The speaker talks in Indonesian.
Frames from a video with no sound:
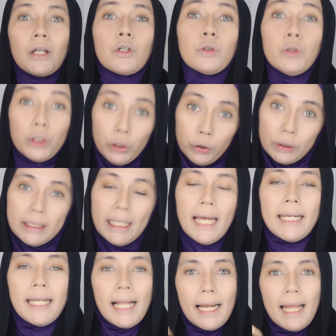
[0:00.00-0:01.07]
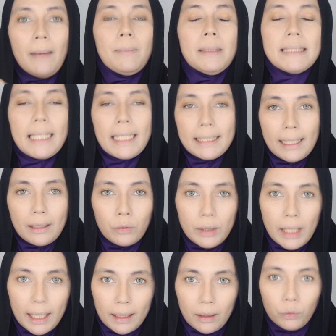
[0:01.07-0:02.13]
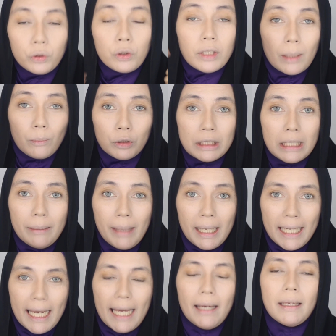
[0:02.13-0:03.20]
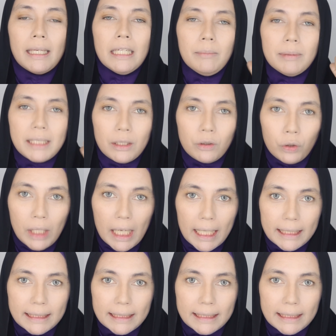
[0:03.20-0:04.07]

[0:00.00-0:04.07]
good newsnya adalah bisa kita gunakan untuk yang muslimah ya ini bisa digunakan